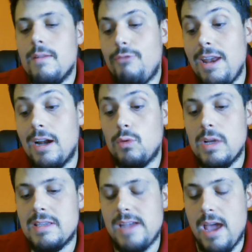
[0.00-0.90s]
Fino al
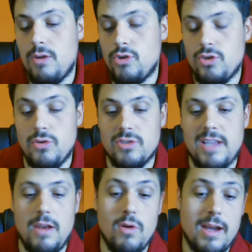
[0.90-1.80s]
2-0 ci sono
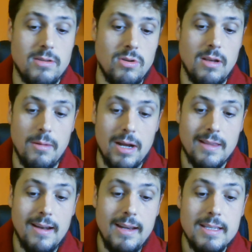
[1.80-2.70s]
state occasioni da
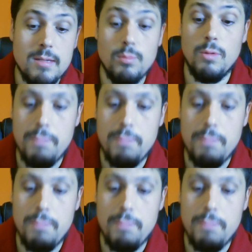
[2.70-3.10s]
parte dell'Istanbul,